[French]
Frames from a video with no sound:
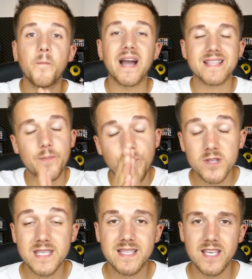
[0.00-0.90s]
Partez
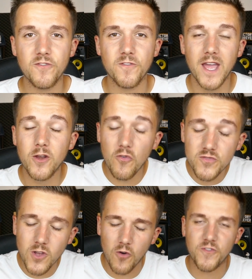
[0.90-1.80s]
positif et ne
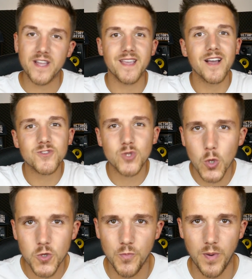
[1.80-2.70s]
vous en faites
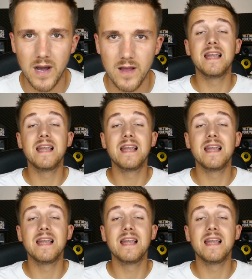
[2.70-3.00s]
surtout pas.